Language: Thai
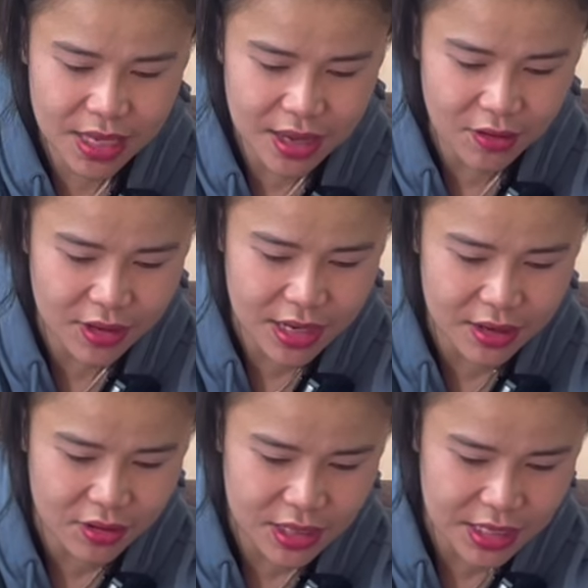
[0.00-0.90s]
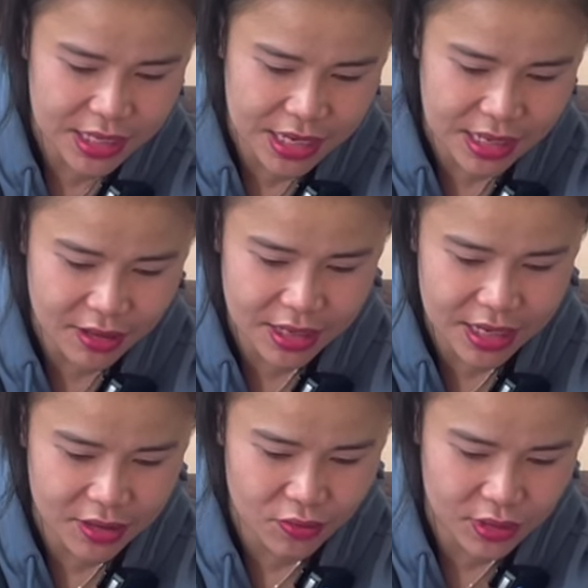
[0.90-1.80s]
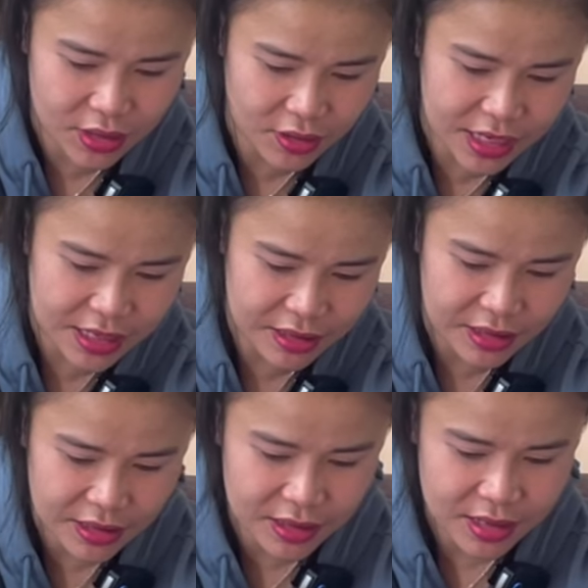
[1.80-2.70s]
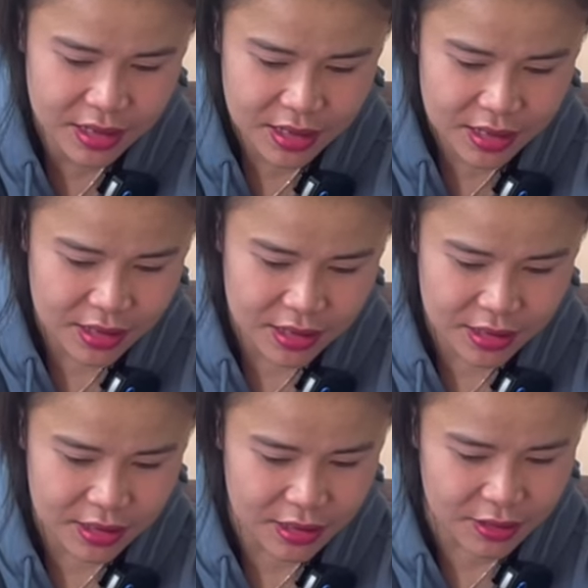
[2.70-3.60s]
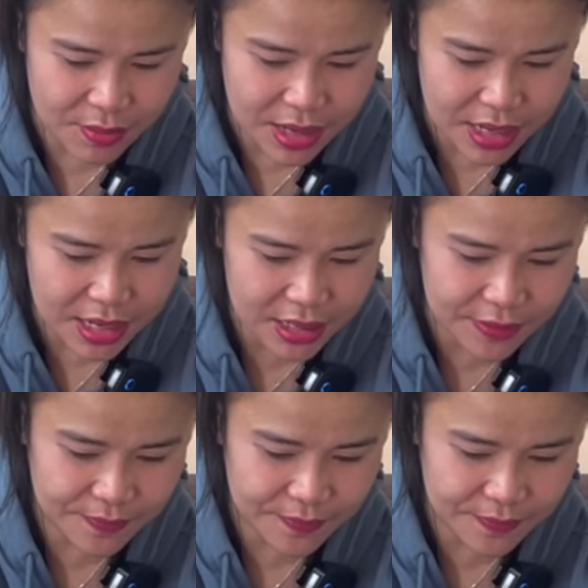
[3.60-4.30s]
แกะก็แกะเนาะแกะแล้วแกะให้ดูแล้วก็แกะเลยหนึ่งบาท